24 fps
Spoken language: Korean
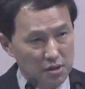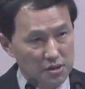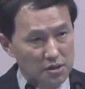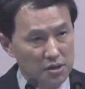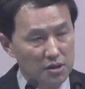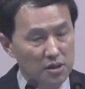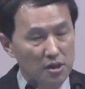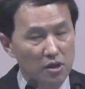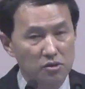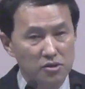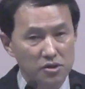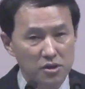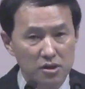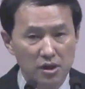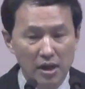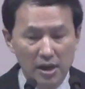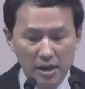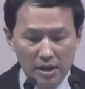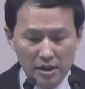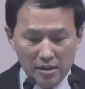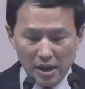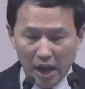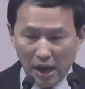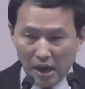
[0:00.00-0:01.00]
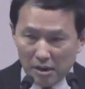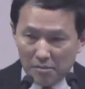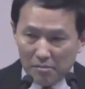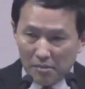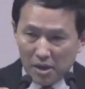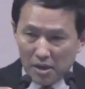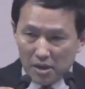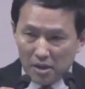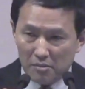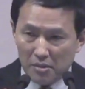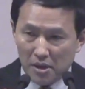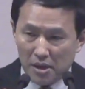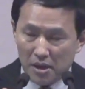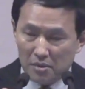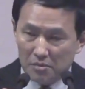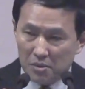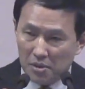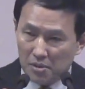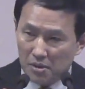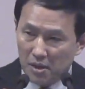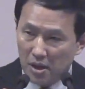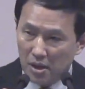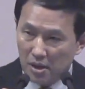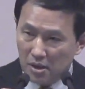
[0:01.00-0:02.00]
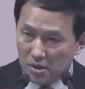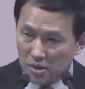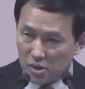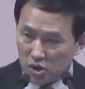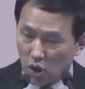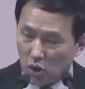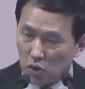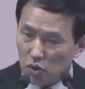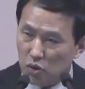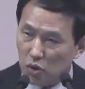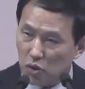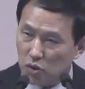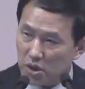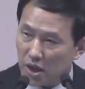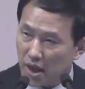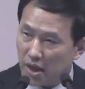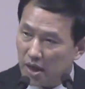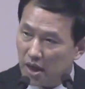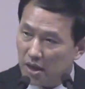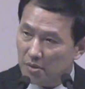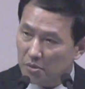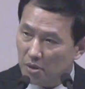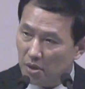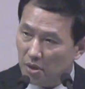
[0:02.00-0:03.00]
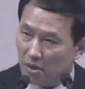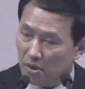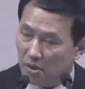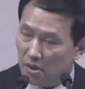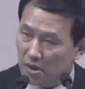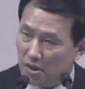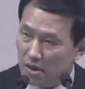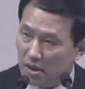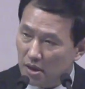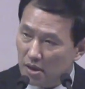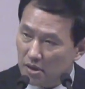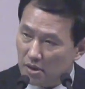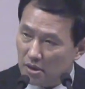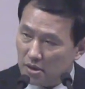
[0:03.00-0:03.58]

그래서 이것을 다른 말로 말하면 전도자의 뭐